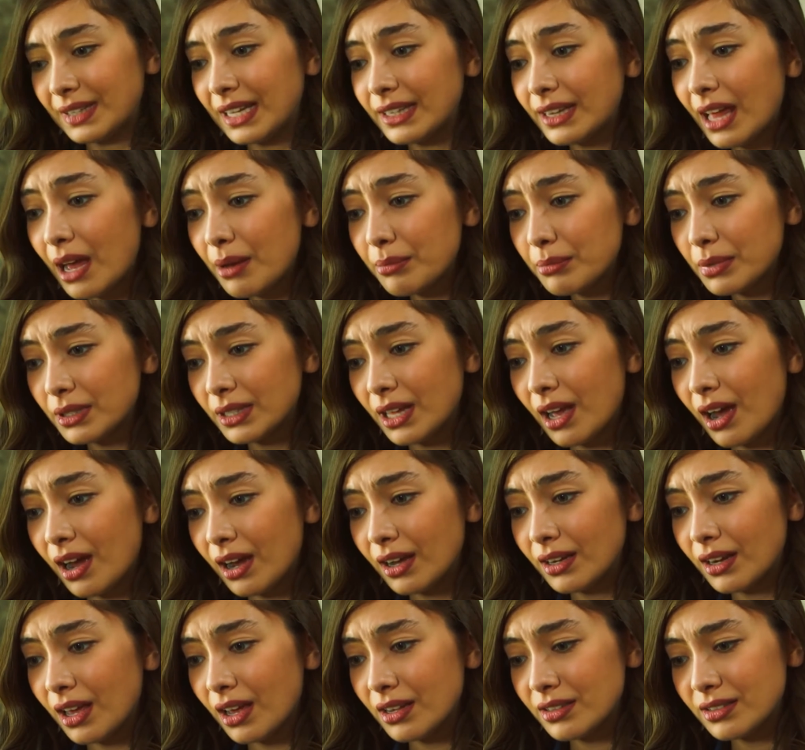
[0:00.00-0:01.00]
لإمت رح
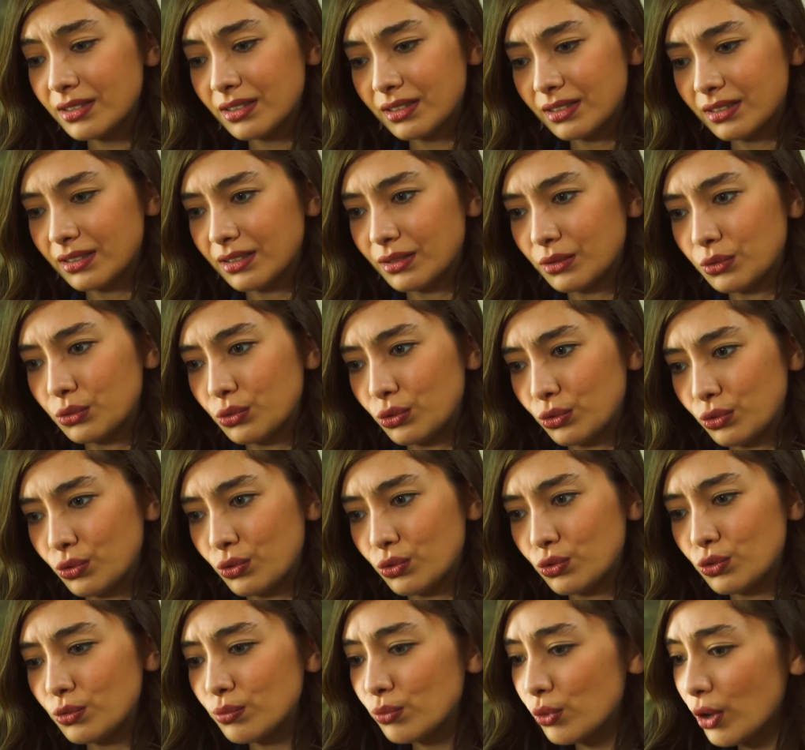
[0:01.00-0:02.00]
تضل داير لي ظهرك
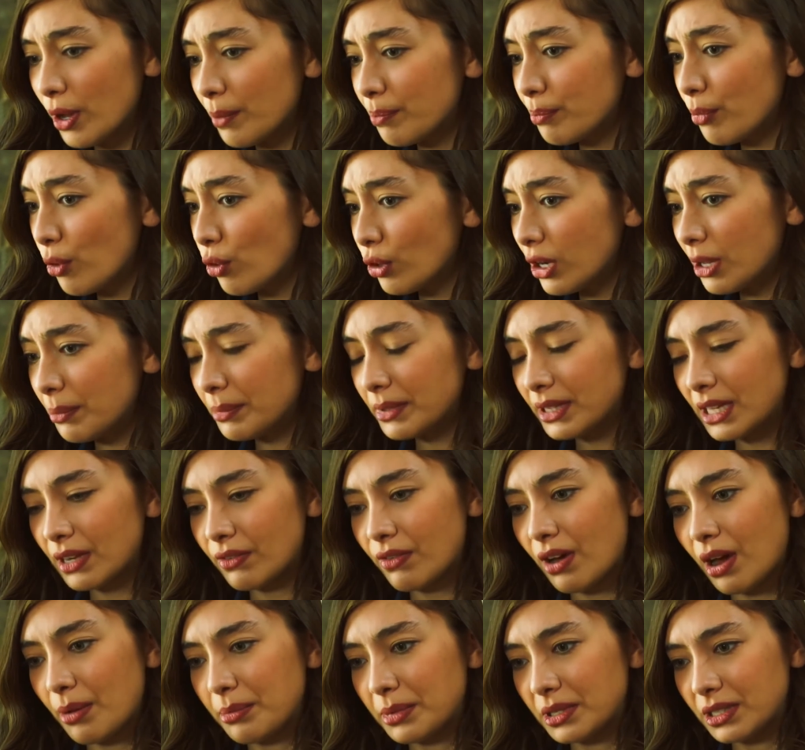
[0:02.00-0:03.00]
ولإمت رح تضل هالحالة